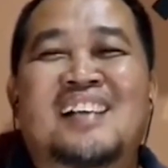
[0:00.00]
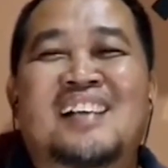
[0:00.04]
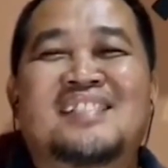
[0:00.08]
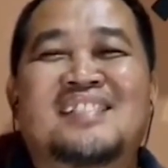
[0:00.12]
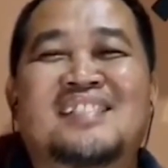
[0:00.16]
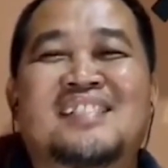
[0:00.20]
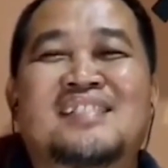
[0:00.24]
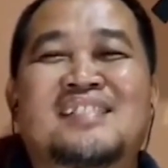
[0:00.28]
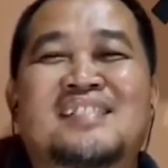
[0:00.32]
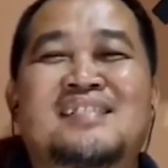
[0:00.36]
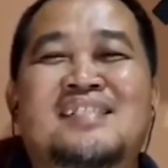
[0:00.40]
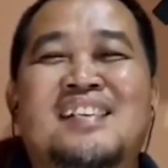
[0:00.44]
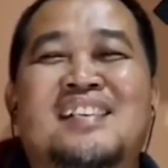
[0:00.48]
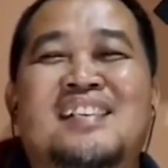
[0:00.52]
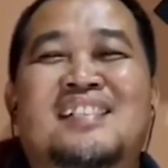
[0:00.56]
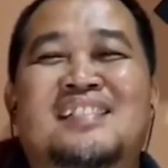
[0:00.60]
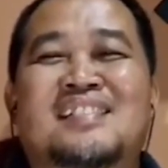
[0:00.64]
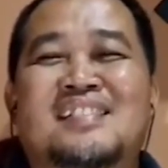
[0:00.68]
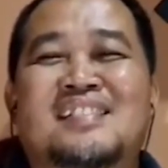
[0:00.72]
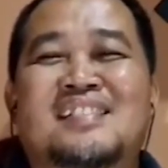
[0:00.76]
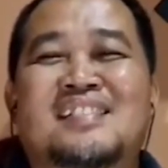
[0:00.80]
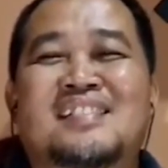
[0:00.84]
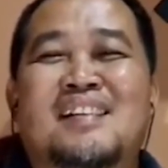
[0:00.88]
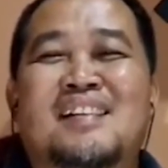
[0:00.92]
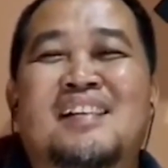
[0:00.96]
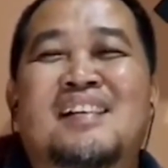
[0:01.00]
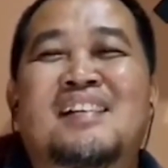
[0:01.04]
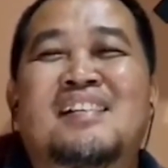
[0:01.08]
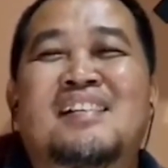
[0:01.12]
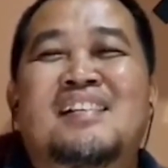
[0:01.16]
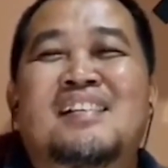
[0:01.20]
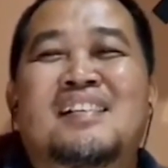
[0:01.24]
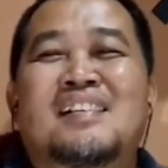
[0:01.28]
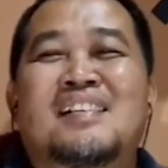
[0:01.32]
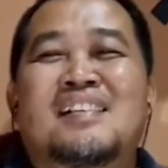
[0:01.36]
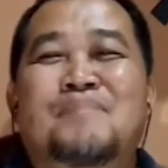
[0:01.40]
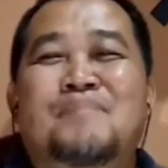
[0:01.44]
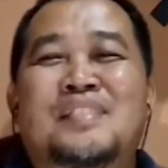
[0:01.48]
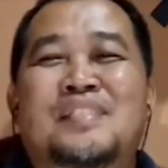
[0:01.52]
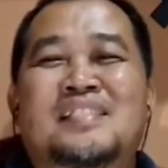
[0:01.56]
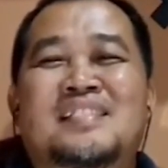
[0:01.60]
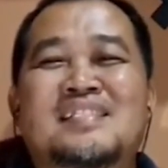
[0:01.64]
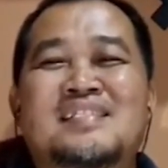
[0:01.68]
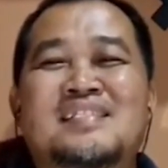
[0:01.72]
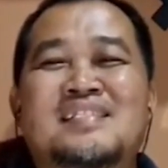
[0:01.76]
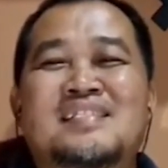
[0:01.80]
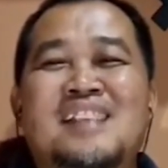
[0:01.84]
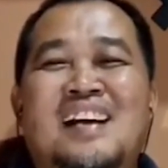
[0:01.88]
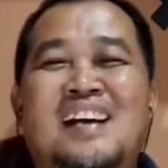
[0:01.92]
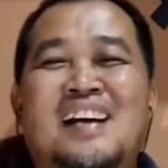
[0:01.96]
Jadi dia ketika
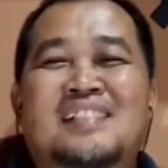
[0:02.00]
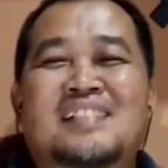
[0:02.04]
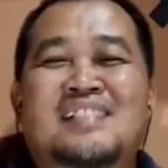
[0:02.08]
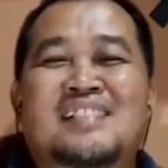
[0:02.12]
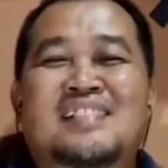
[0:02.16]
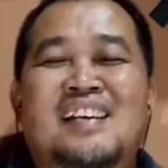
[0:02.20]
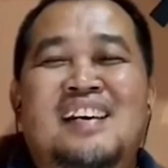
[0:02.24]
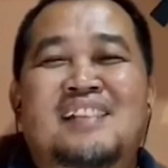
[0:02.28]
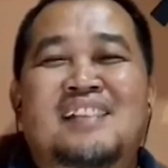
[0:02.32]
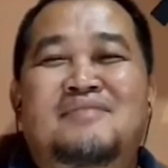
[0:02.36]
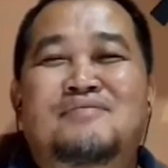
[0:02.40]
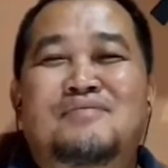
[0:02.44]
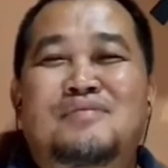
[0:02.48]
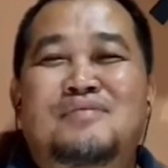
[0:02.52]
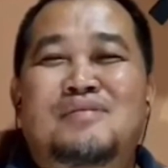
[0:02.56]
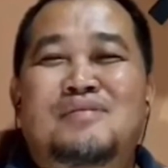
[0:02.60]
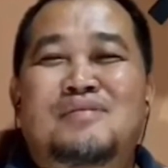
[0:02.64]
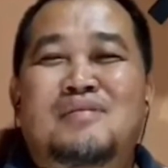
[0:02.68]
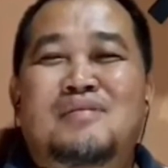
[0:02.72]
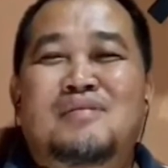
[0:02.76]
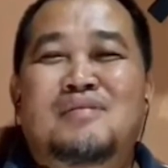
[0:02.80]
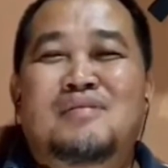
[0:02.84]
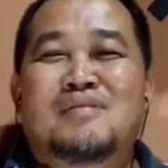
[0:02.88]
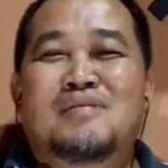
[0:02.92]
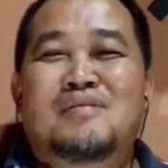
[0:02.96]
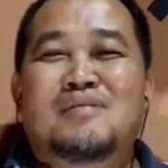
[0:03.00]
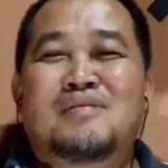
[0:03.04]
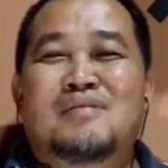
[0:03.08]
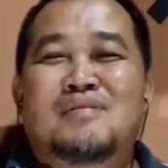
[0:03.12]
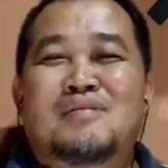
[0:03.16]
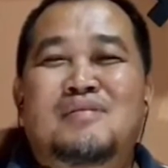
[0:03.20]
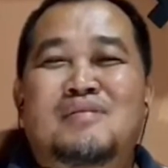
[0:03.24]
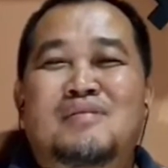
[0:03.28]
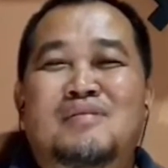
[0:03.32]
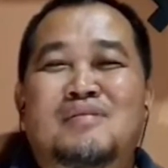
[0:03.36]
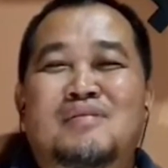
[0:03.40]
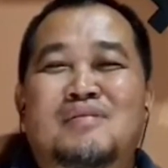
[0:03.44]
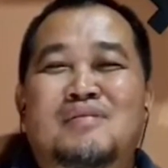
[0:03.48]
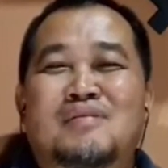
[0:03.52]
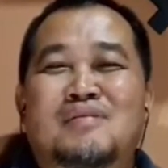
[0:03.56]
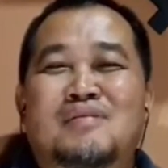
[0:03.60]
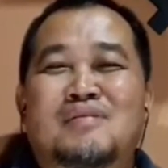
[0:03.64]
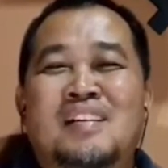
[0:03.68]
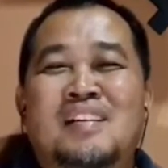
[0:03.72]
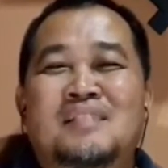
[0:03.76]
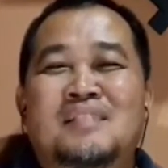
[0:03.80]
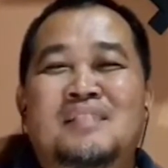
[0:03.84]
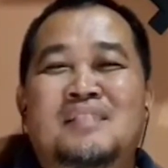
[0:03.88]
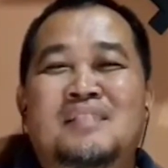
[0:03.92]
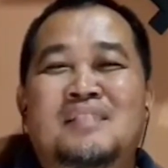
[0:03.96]
kepentingannya untuk uh,
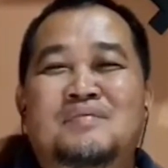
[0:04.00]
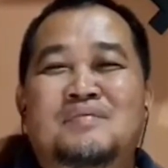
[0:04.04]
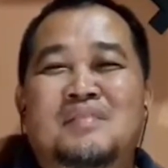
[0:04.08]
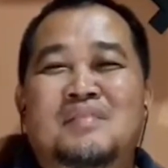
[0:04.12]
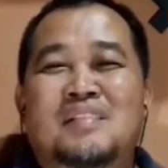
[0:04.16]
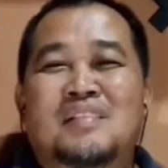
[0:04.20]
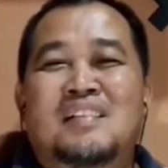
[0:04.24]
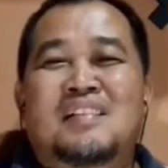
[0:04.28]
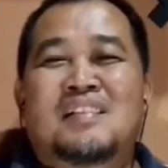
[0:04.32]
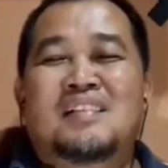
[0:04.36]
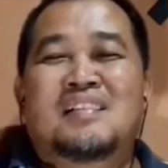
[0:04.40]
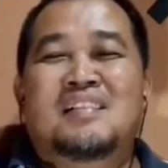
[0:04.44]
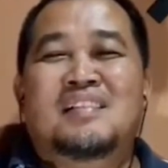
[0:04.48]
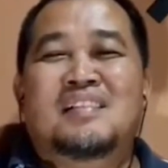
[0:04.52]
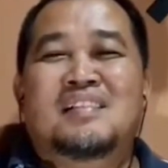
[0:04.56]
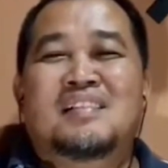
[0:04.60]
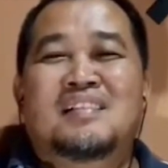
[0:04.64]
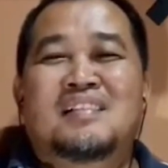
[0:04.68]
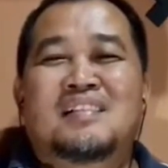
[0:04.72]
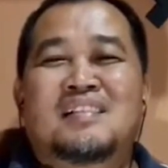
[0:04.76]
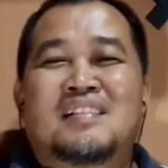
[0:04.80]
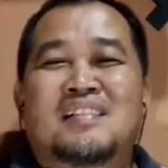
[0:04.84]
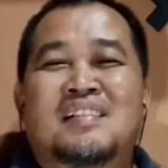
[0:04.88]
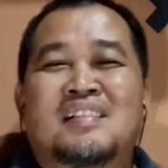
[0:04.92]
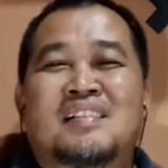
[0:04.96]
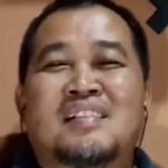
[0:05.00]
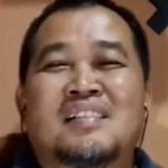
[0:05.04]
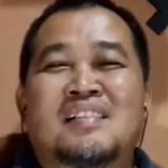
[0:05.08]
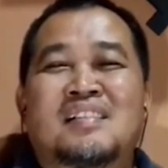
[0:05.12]
apa uh,